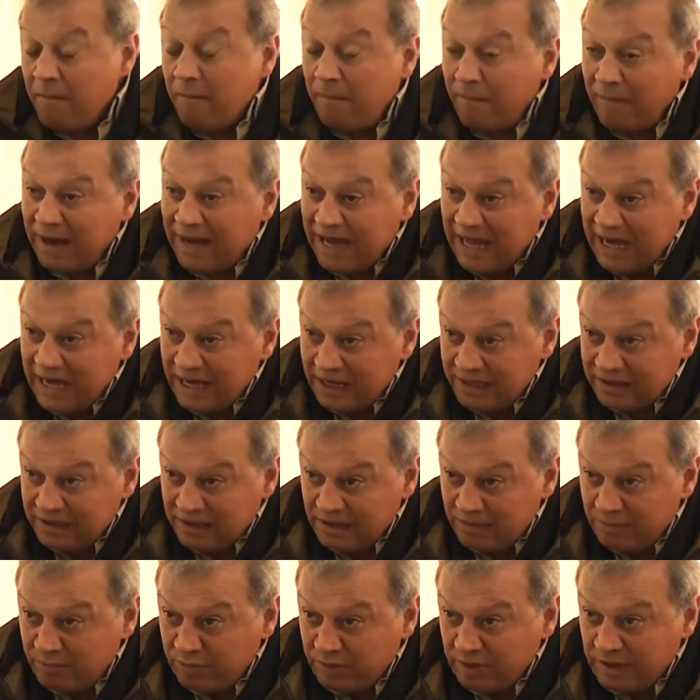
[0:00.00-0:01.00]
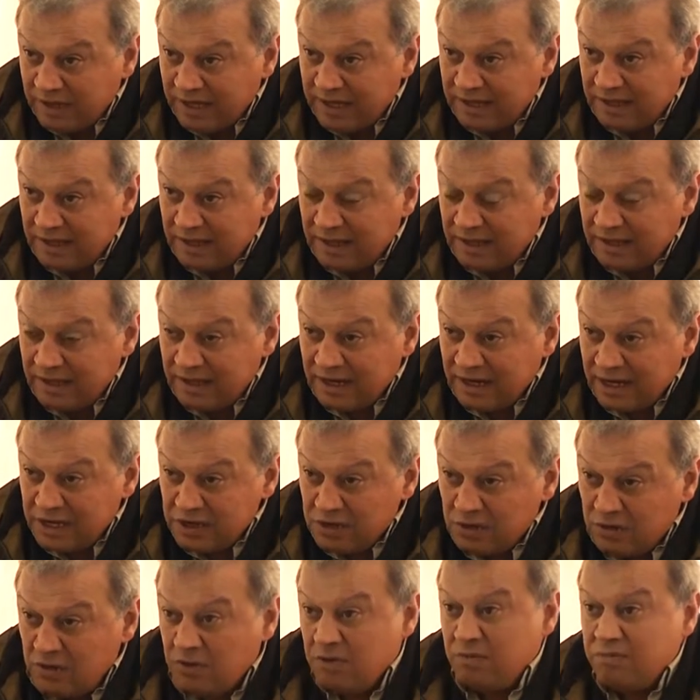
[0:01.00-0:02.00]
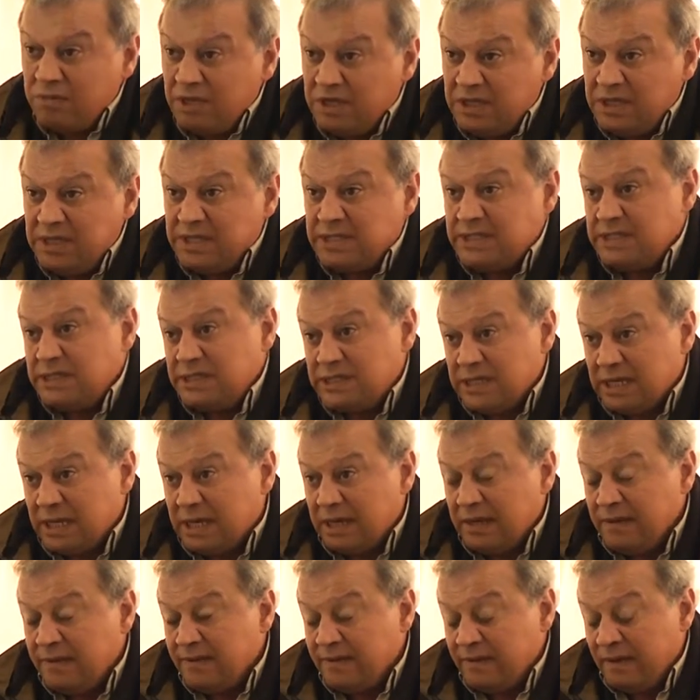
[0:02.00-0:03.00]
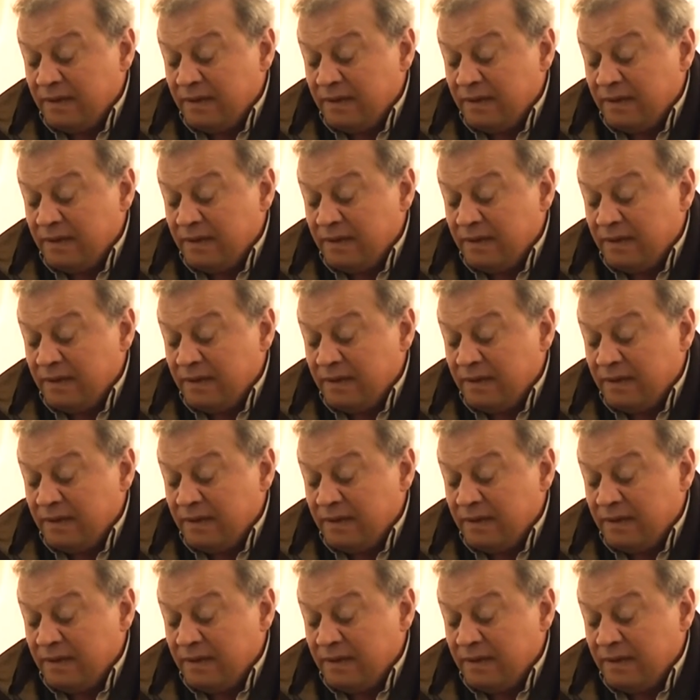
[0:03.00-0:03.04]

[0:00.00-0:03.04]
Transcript: más la temporada del año 2016.